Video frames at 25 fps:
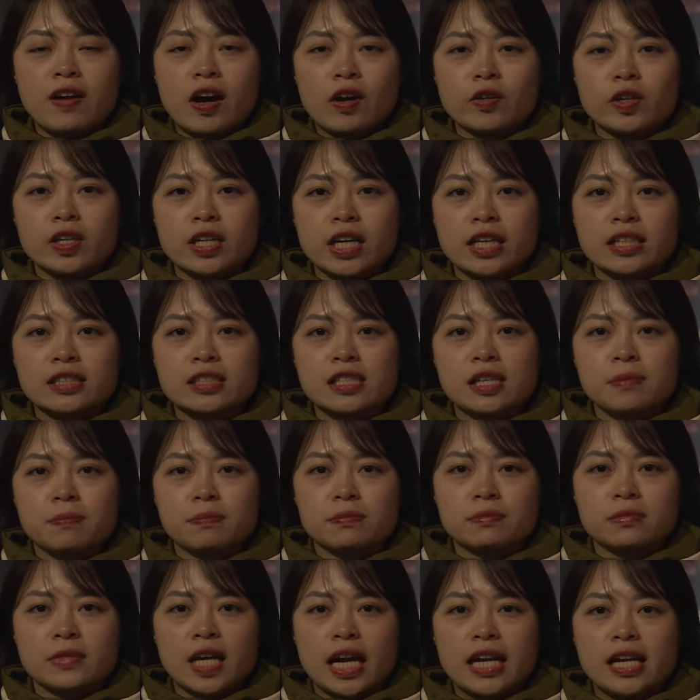vào những cái dịp
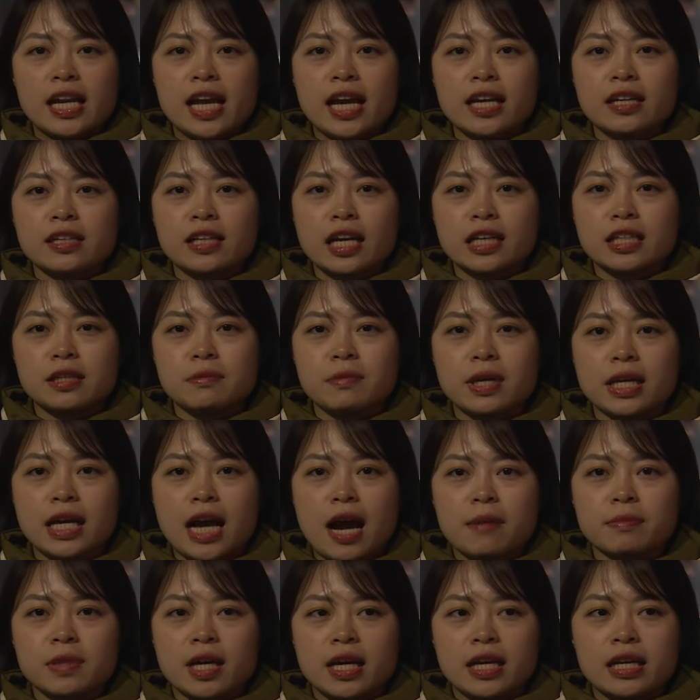ngày lễ như này thì mình
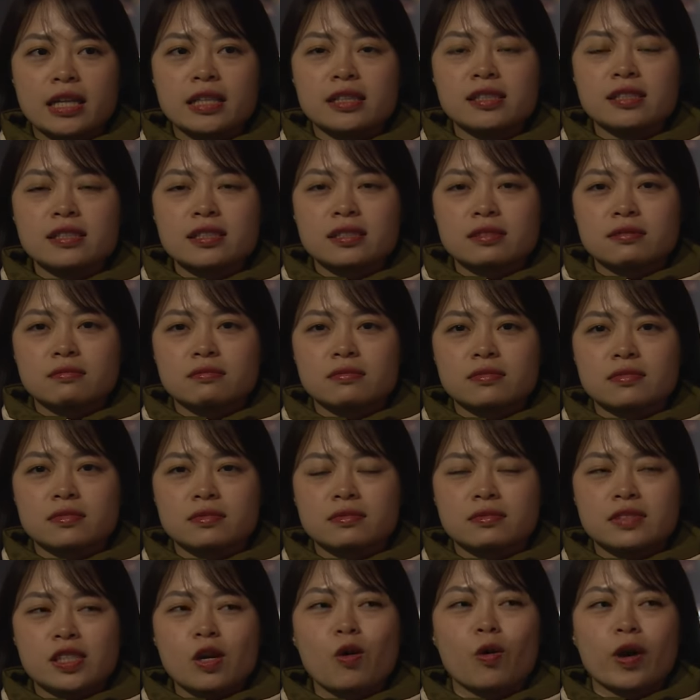cảm thấy
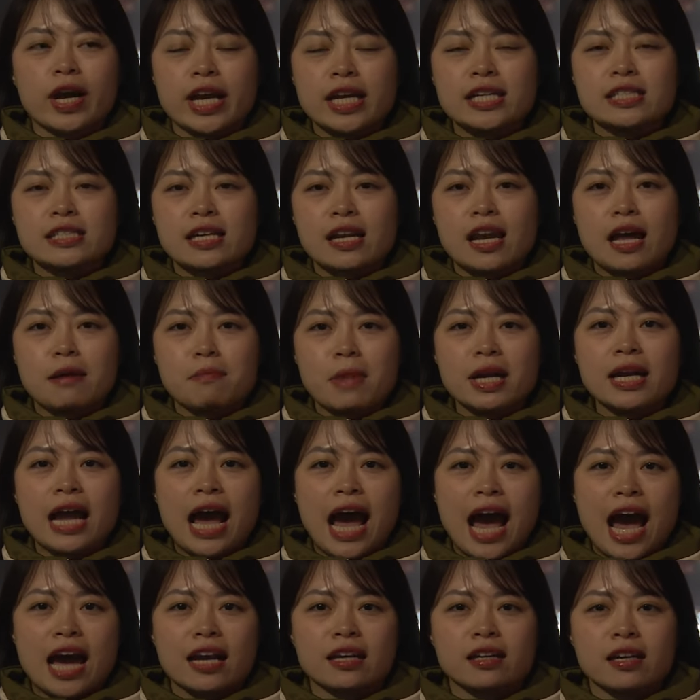nhiều khi rất là bất
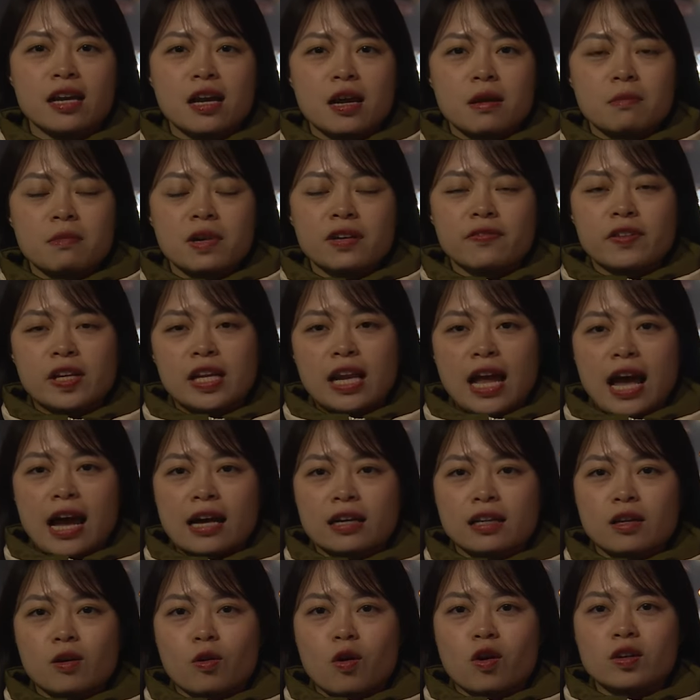an bởi vì
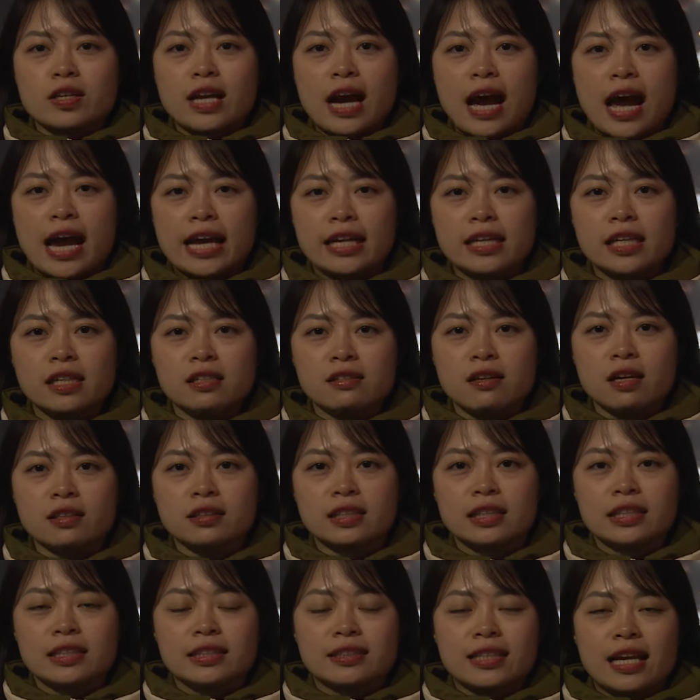là kiểu con gái đi đường
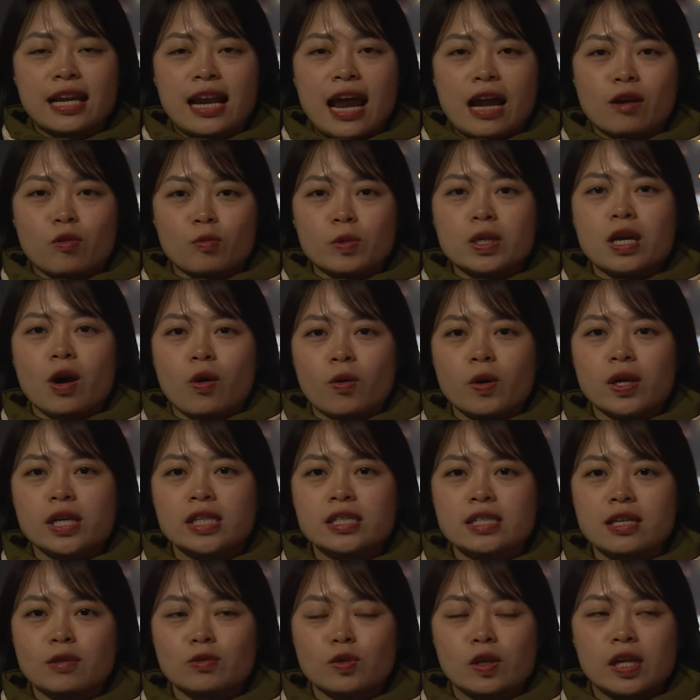thì tay lái cũng yếu ấy,
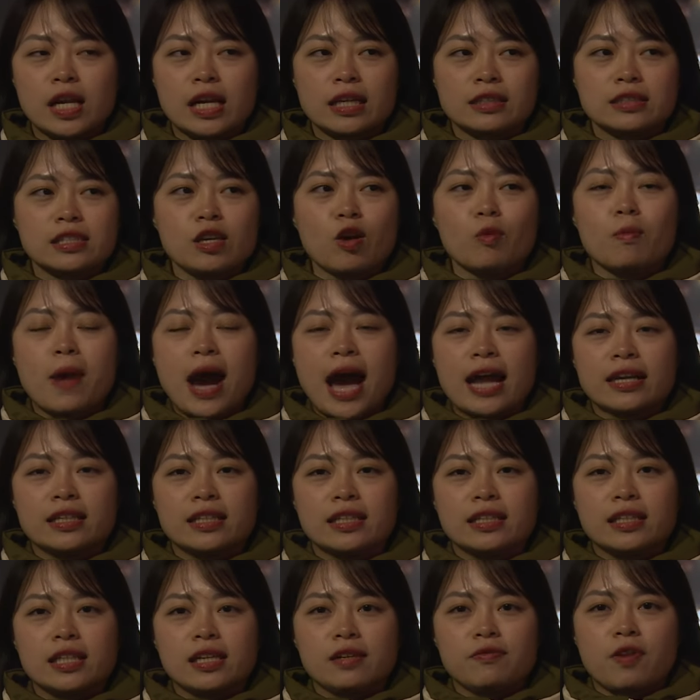xong rồi là nhiều bạn
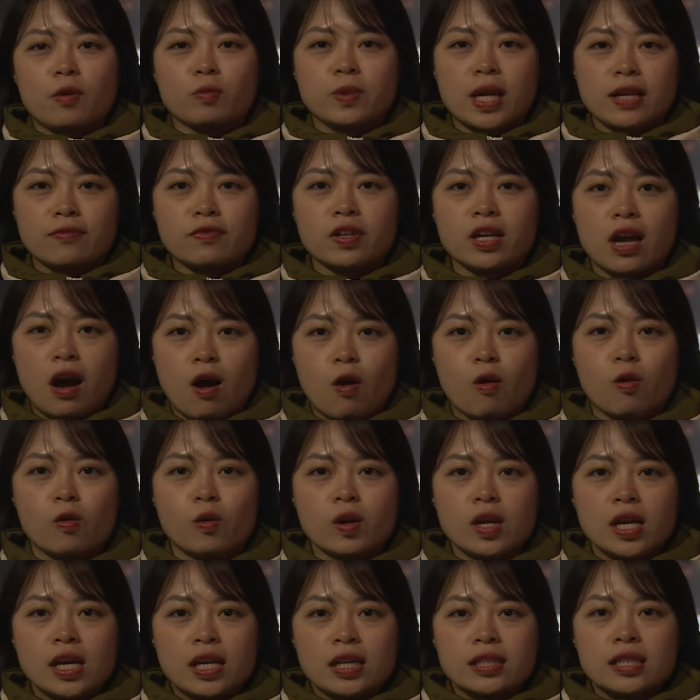thì đi phóng nhanh vượt ẩu,
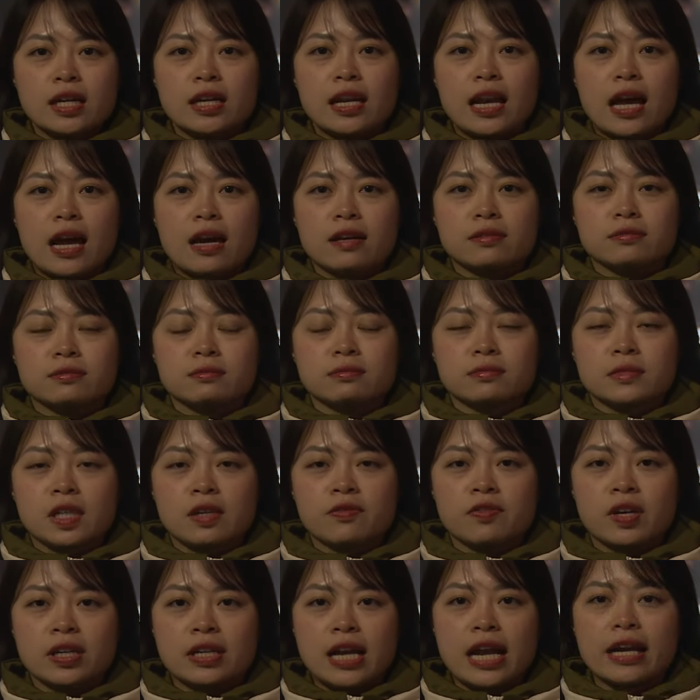nhất là
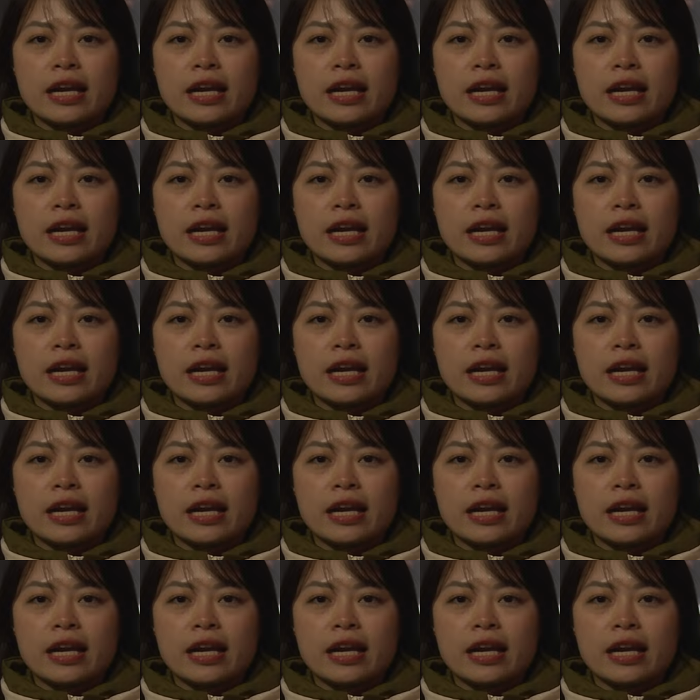à, vượt